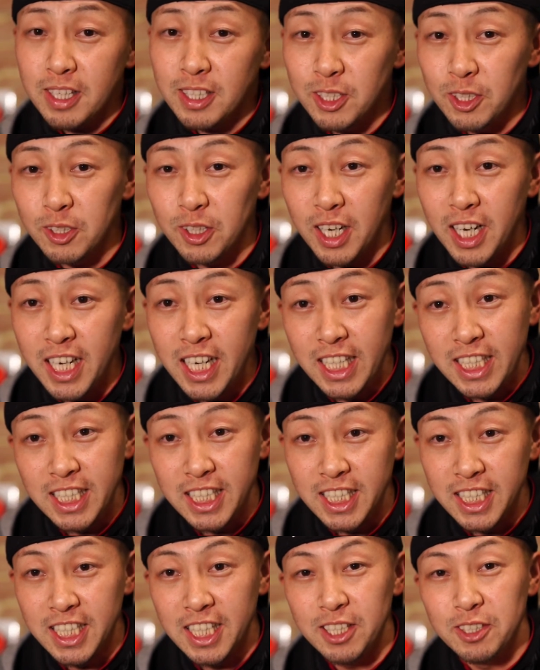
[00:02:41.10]
ちょっと
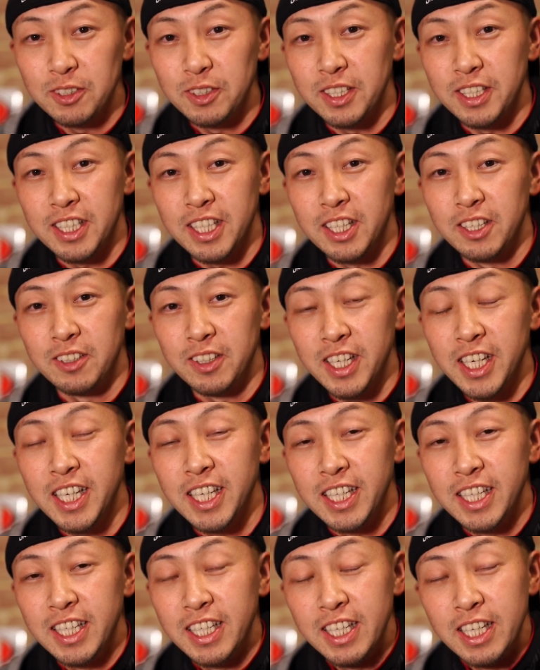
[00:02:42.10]
話してるんですけど
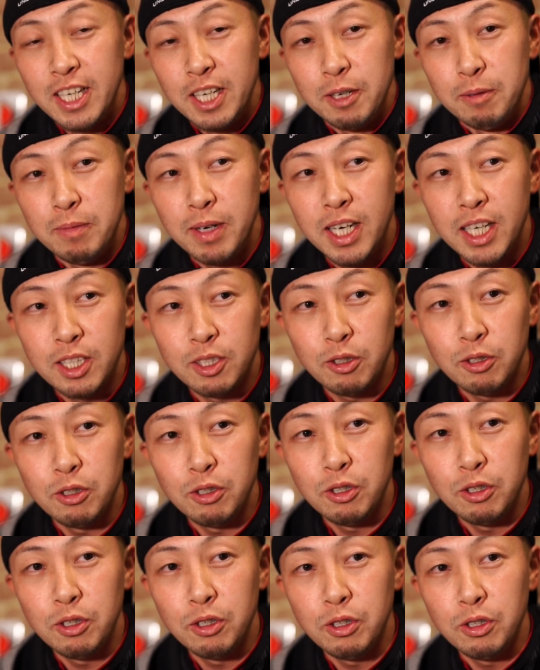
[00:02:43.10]
ね。まああ
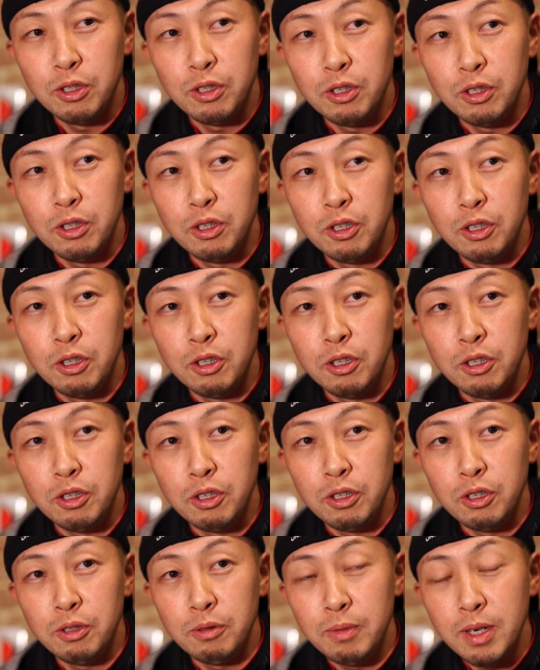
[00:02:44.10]

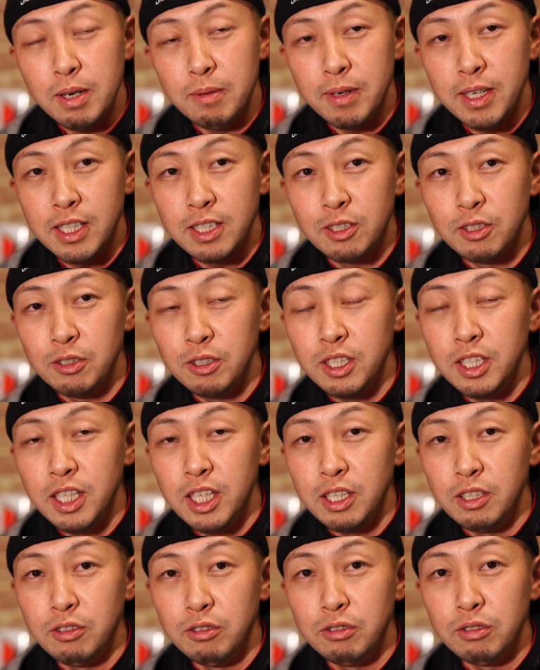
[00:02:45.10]
と、まあまあ釣り
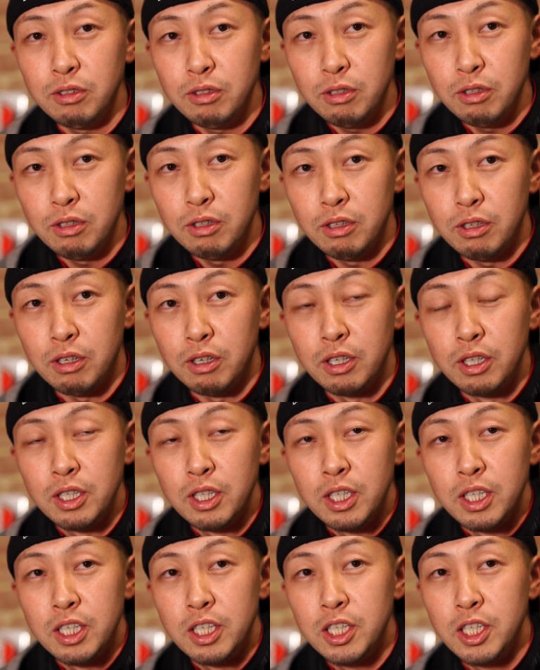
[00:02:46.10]
で言うと、
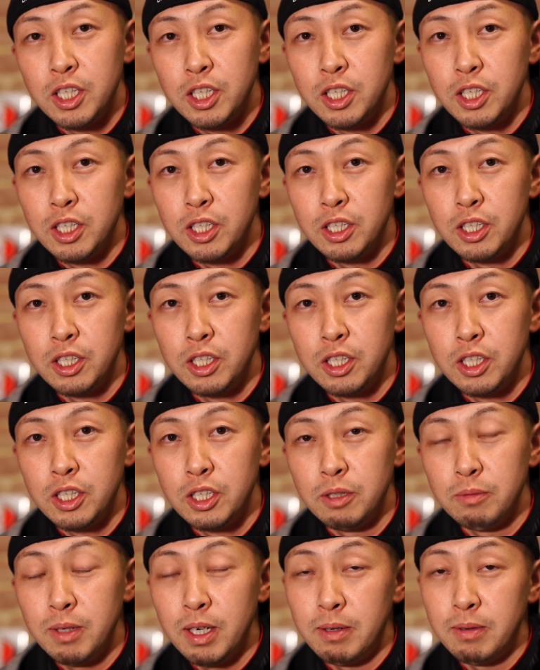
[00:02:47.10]

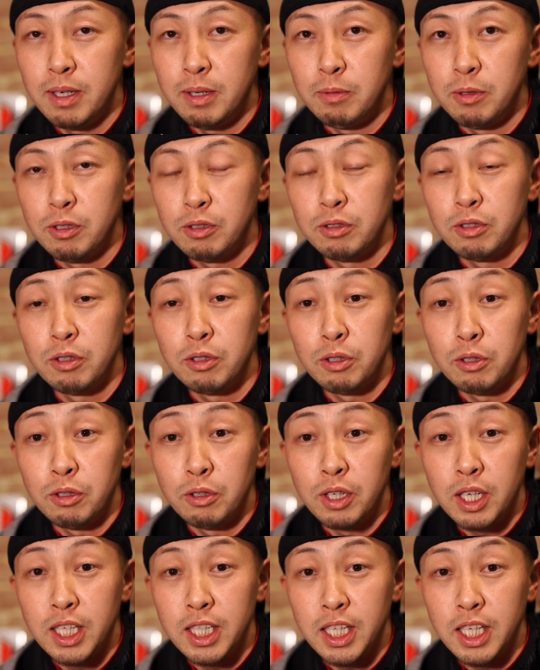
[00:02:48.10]
あまあまあ僕の
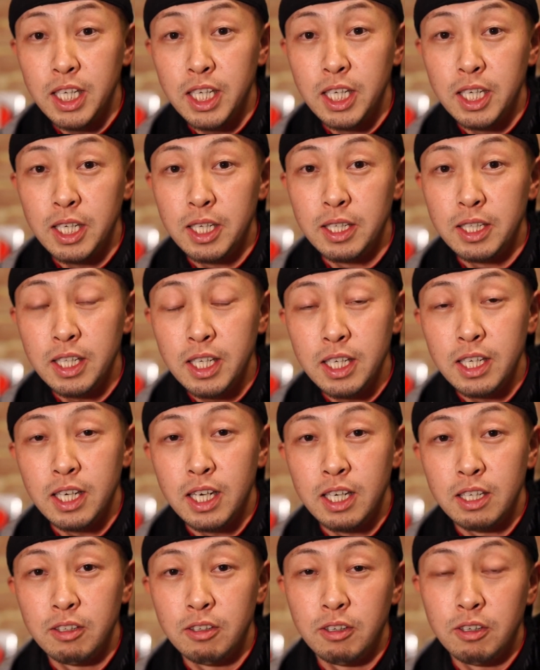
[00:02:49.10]
動画でね、
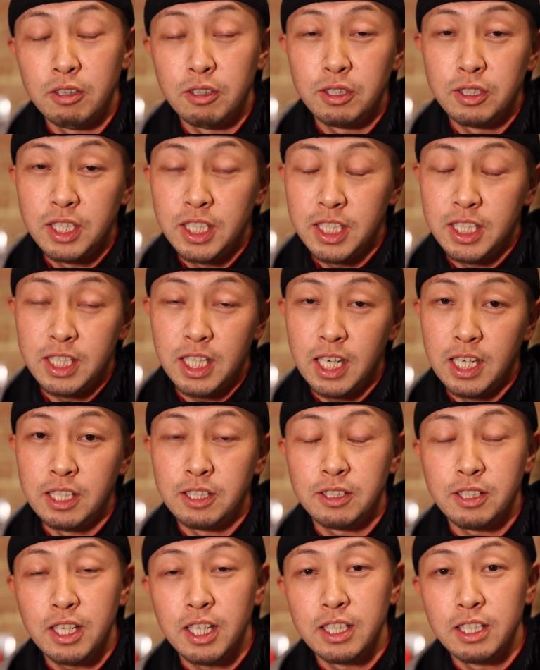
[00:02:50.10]
あの実際
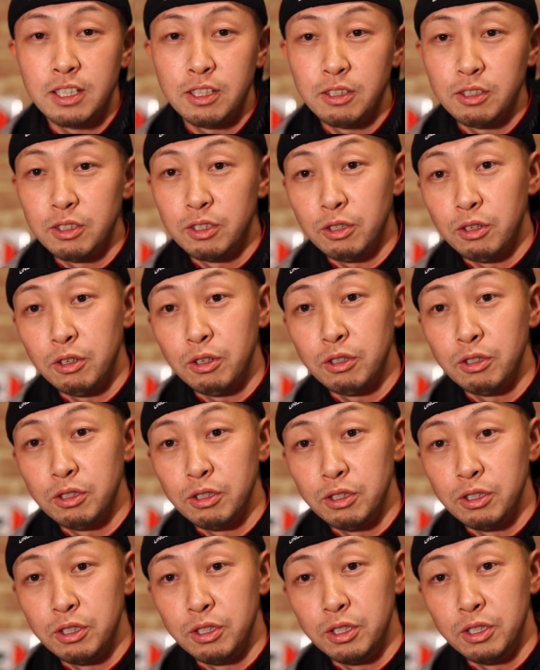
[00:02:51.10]
に使ってる道
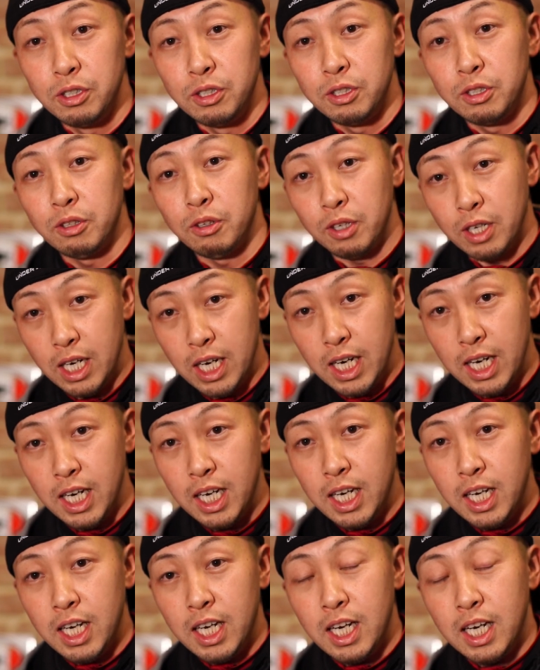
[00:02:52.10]
具と
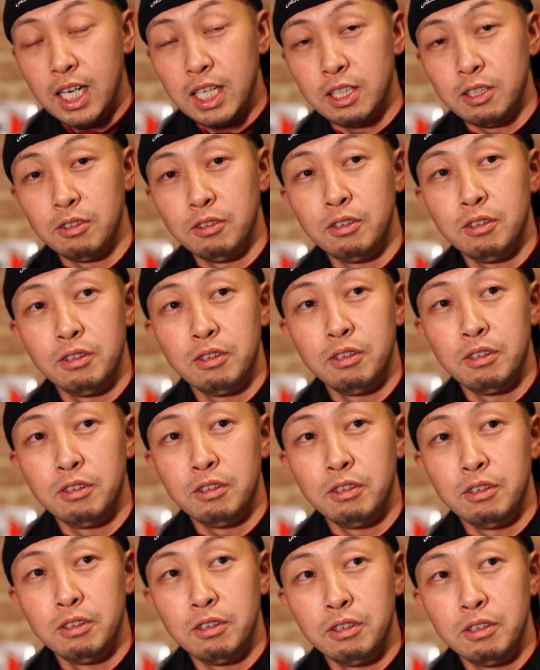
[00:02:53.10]
か、あ
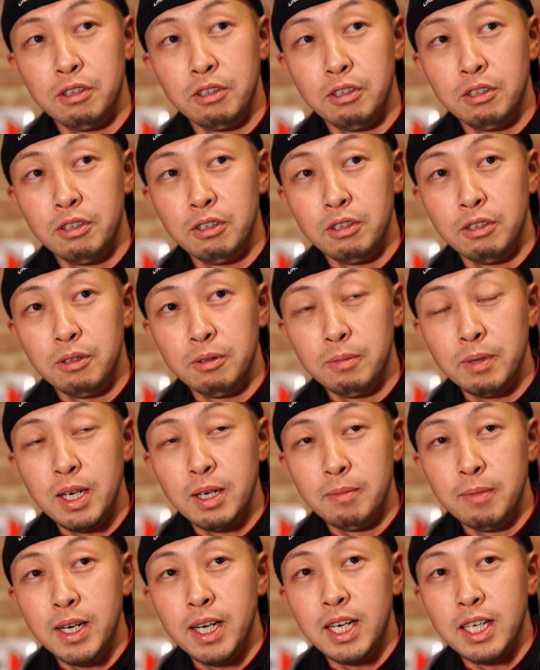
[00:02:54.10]
と、
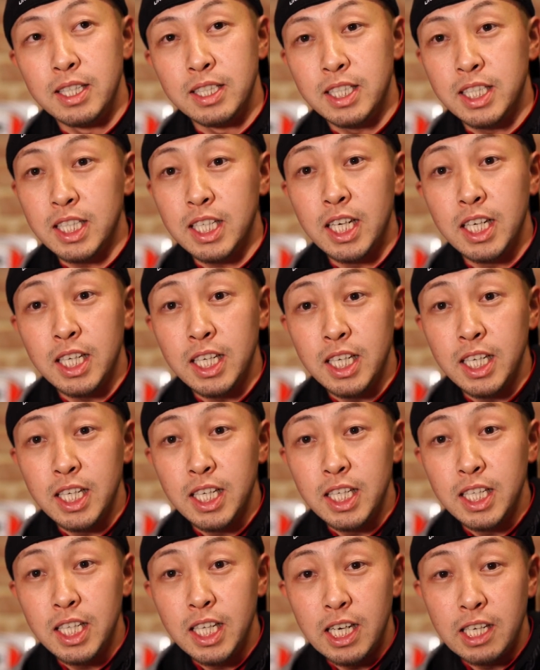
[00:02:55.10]
まあまあ仕掛
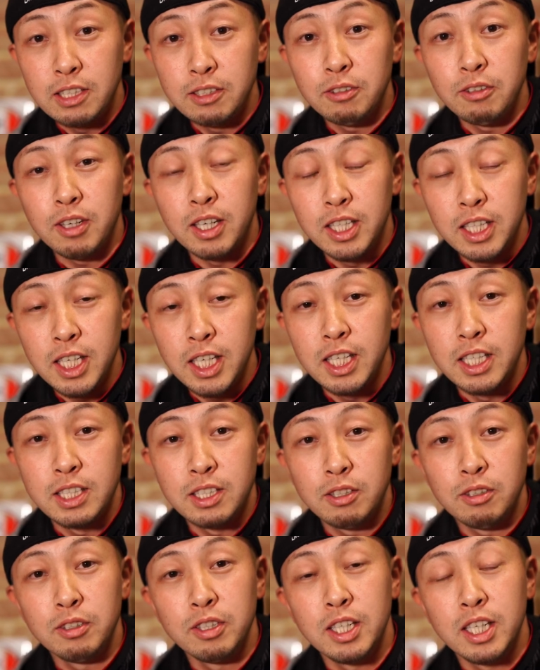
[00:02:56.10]
けであるとかね、
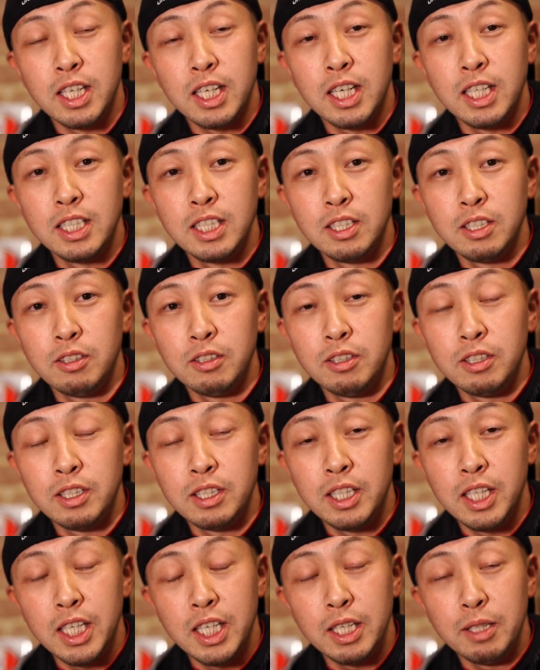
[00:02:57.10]
そういうような感じ
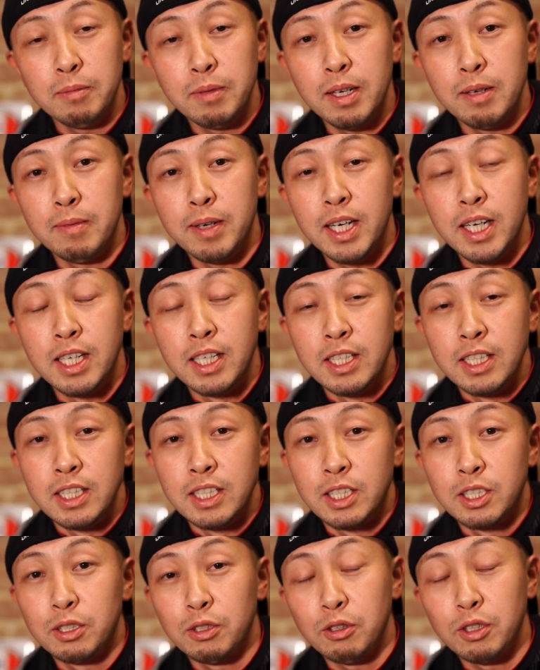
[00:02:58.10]
を、で、まあまあ、
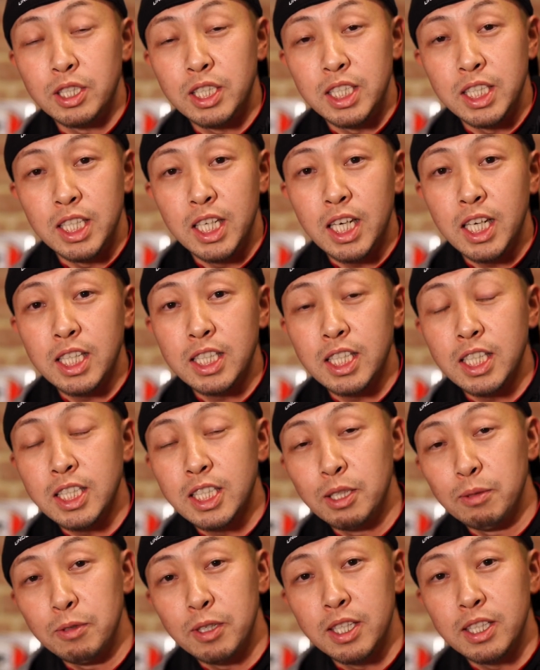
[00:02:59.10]
少し上げさ
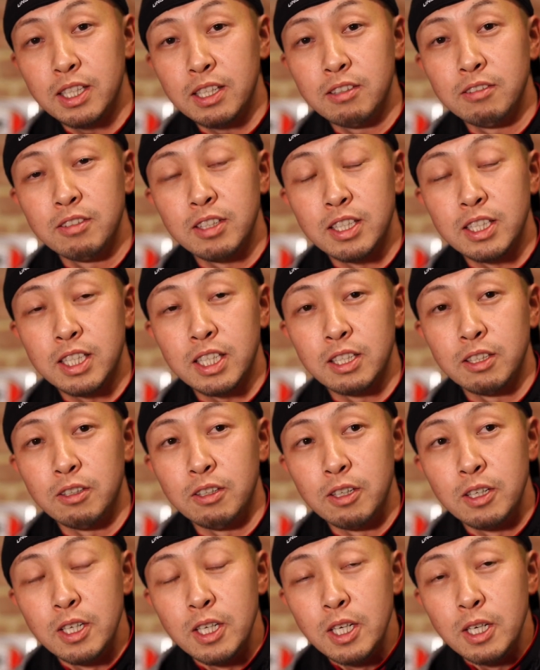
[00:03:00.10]
せてもらってるんですけど、